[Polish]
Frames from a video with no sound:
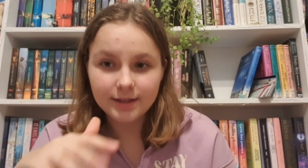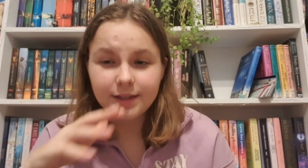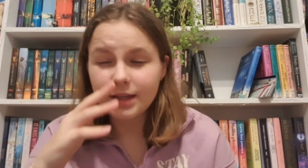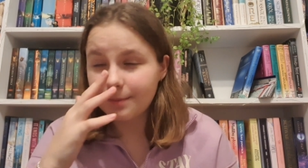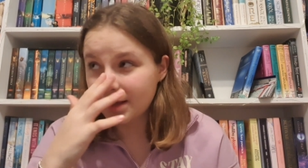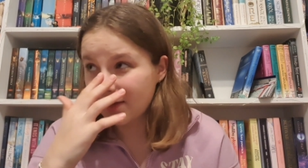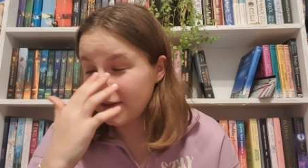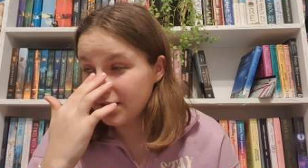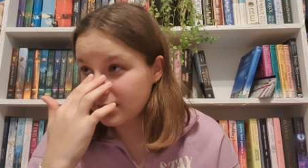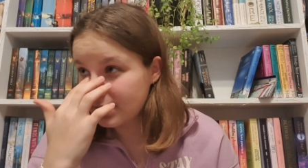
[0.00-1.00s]
ani chyba
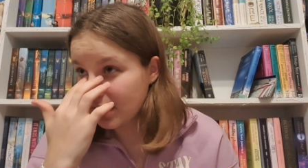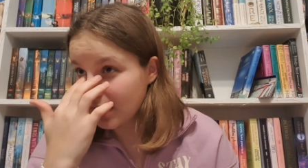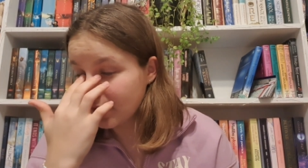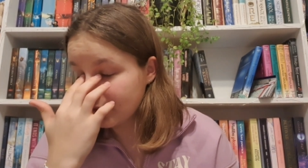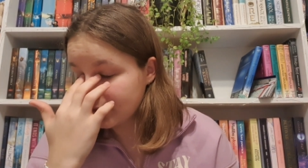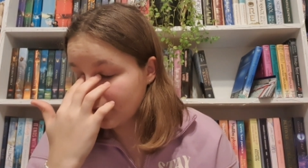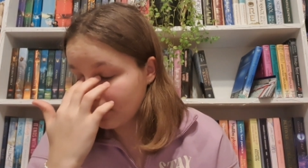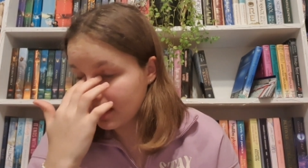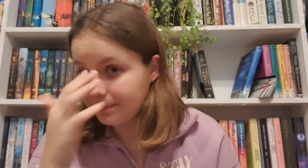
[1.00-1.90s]
nawet nie została cała